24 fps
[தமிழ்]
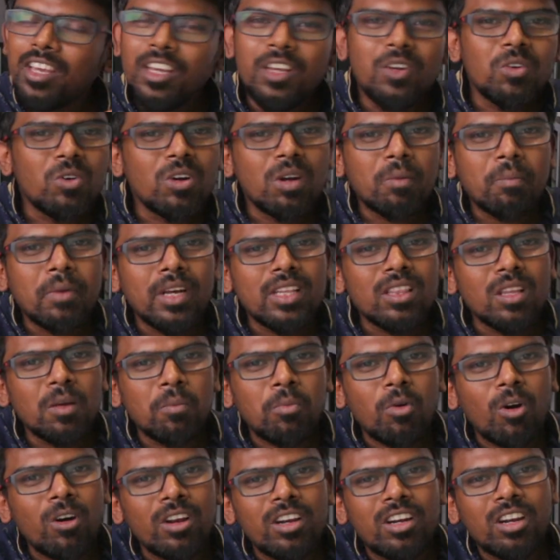இன்னும் நம்ம எந்த
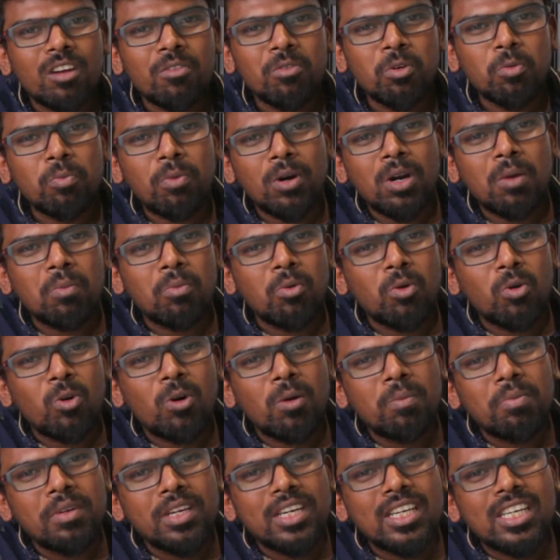ப்ராடக்ட் ரிவ்யூ பண்ண போகிறோம்
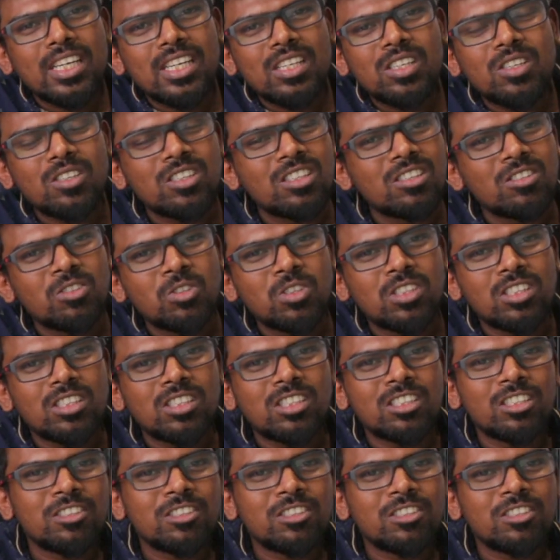அப்படின்னே ஒரு ஒரு